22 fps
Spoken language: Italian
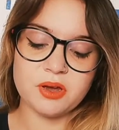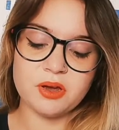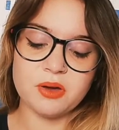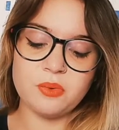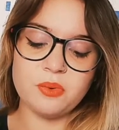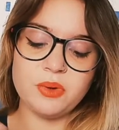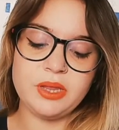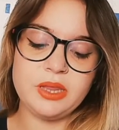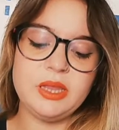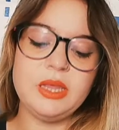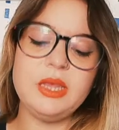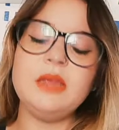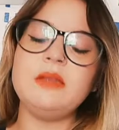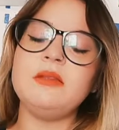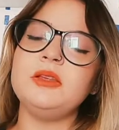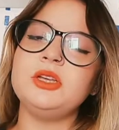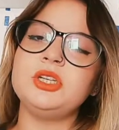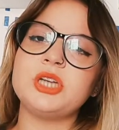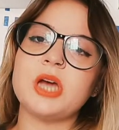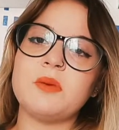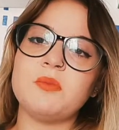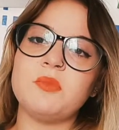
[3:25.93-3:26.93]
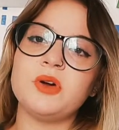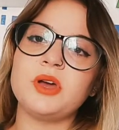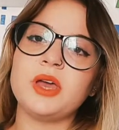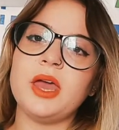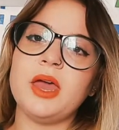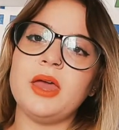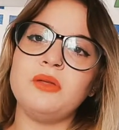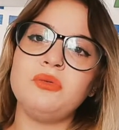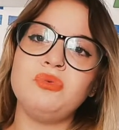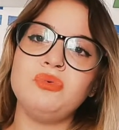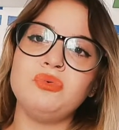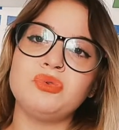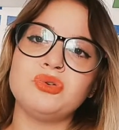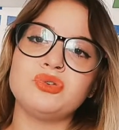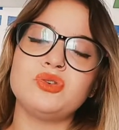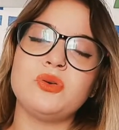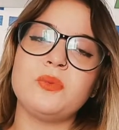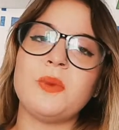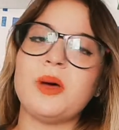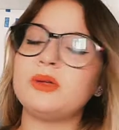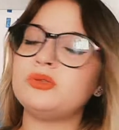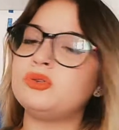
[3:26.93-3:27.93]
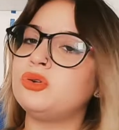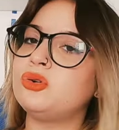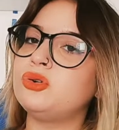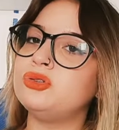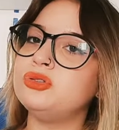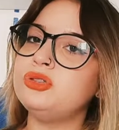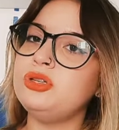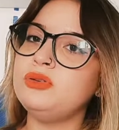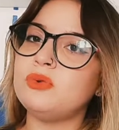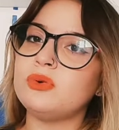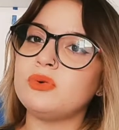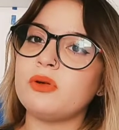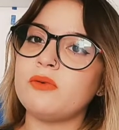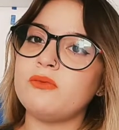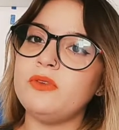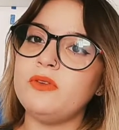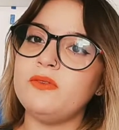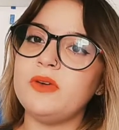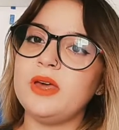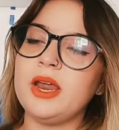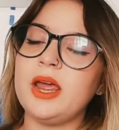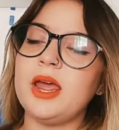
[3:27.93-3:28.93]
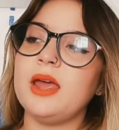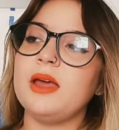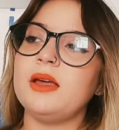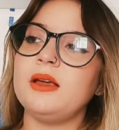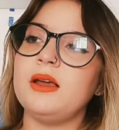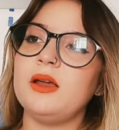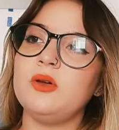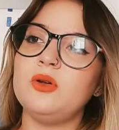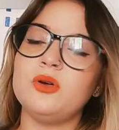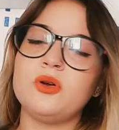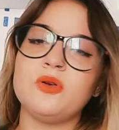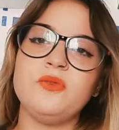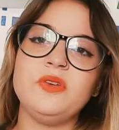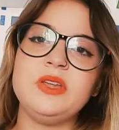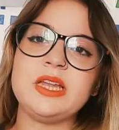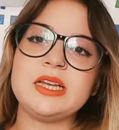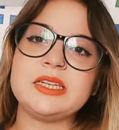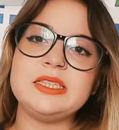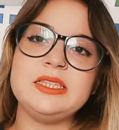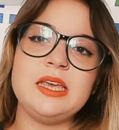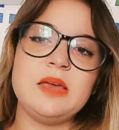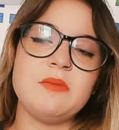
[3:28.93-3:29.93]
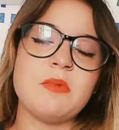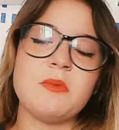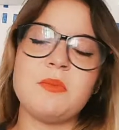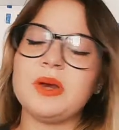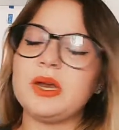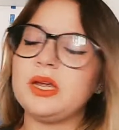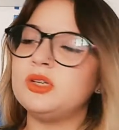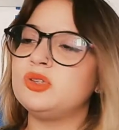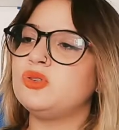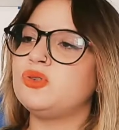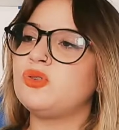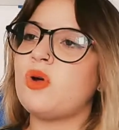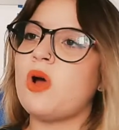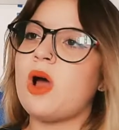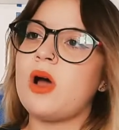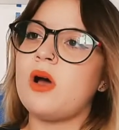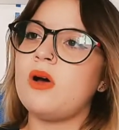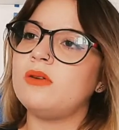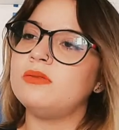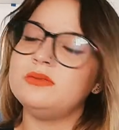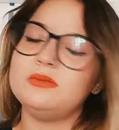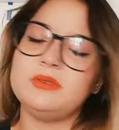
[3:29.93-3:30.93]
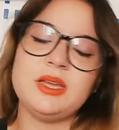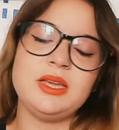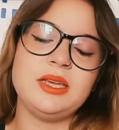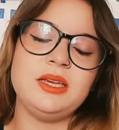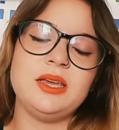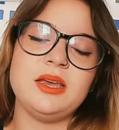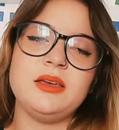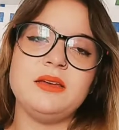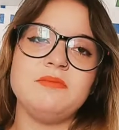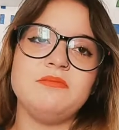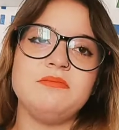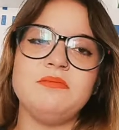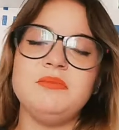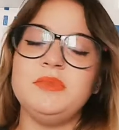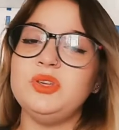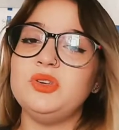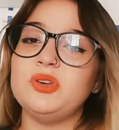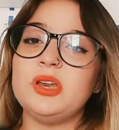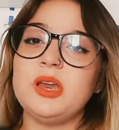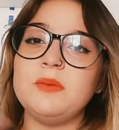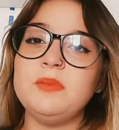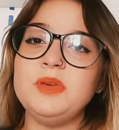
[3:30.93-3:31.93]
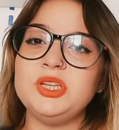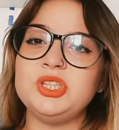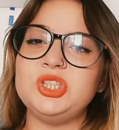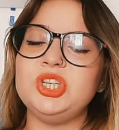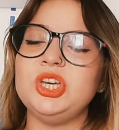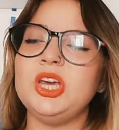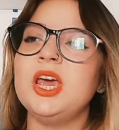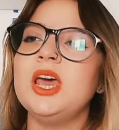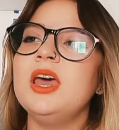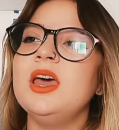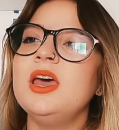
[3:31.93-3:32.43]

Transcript: quindi diciamo che tutto sommato continuano a vivere la loro vita assieme perché sono dei migliori amici